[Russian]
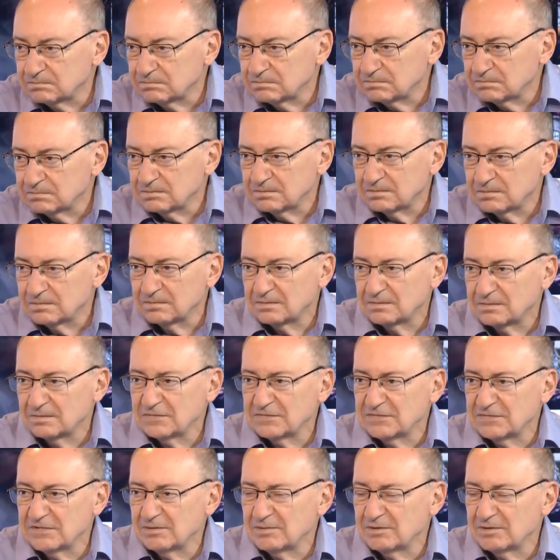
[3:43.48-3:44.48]
Непонятно
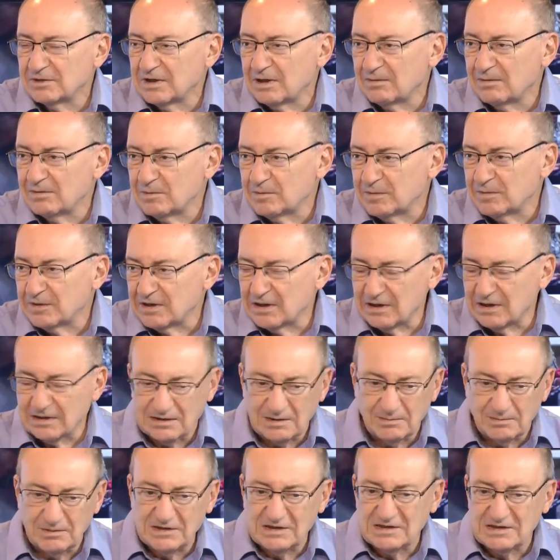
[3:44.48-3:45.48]
нам
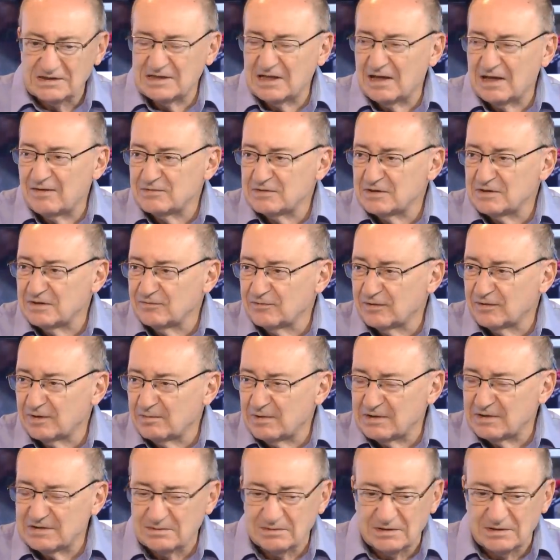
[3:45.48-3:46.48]
непонятно. Мы не знаем всей
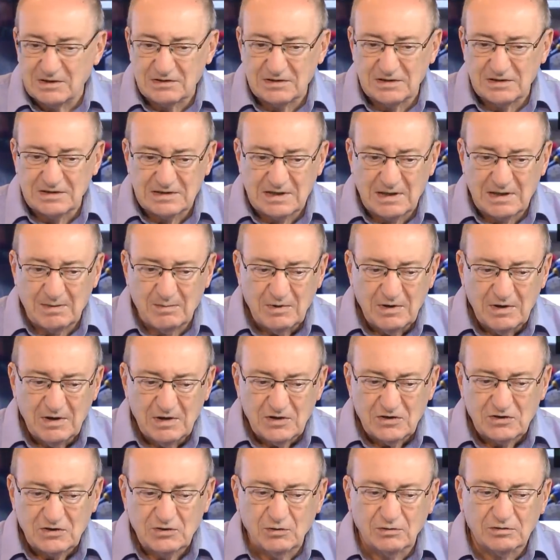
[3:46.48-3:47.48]
информации, мы даже не знаем,
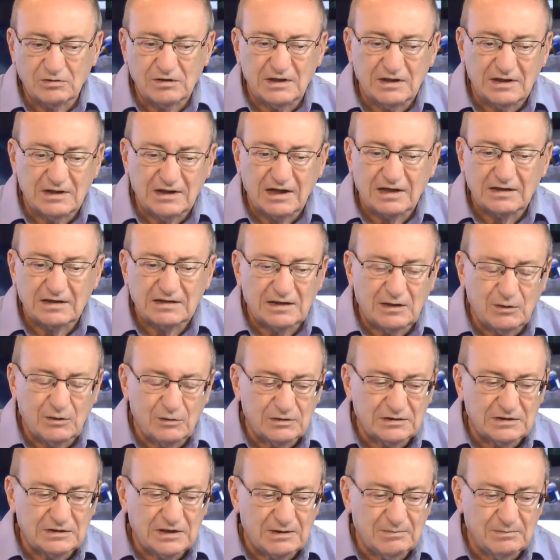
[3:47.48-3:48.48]
что конкретно
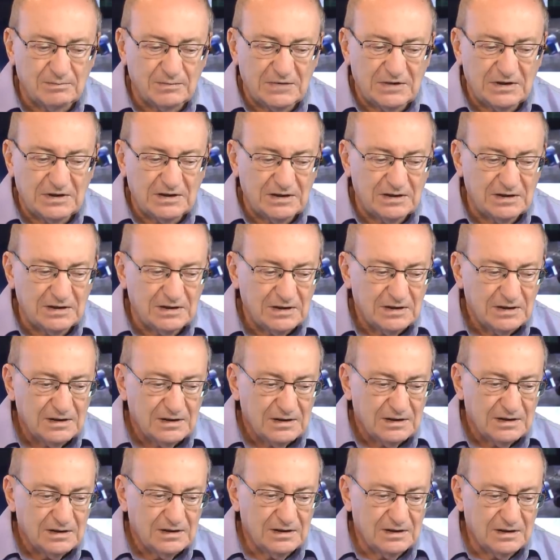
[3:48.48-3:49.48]
он там э,
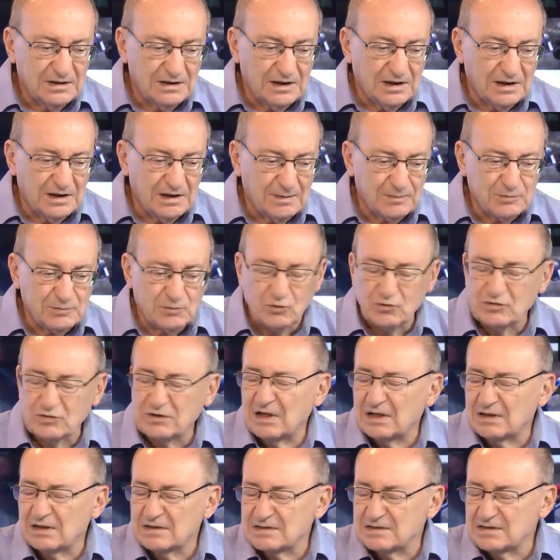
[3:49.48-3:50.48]
э
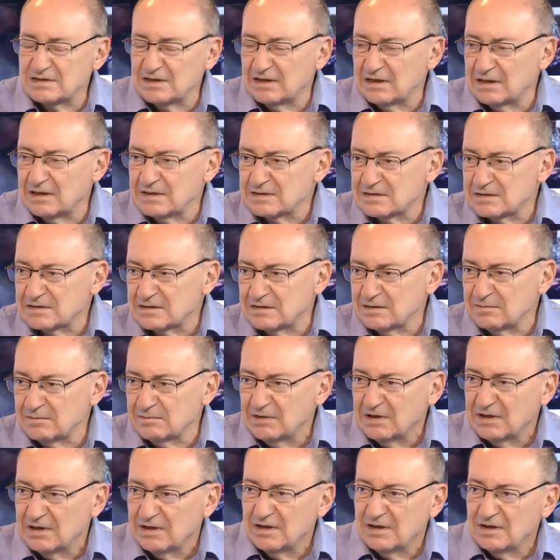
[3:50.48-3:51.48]
обсуждал с Зеленским,
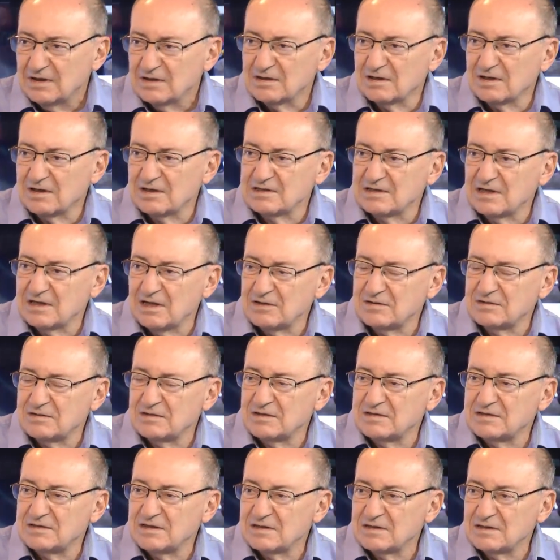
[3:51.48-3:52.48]

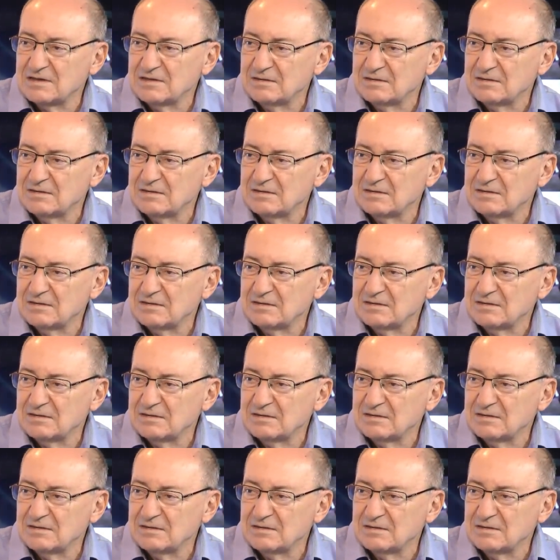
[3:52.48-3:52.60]
касающийся... Он просил